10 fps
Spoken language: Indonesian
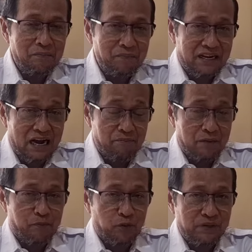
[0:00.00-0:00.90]

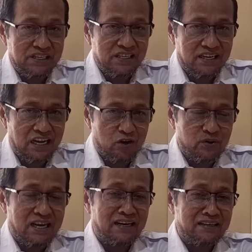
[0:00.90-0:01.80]
PKB Provinsi Riau
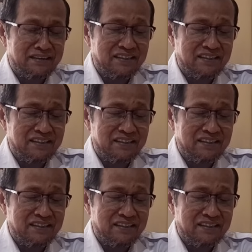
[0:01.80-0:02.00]
dan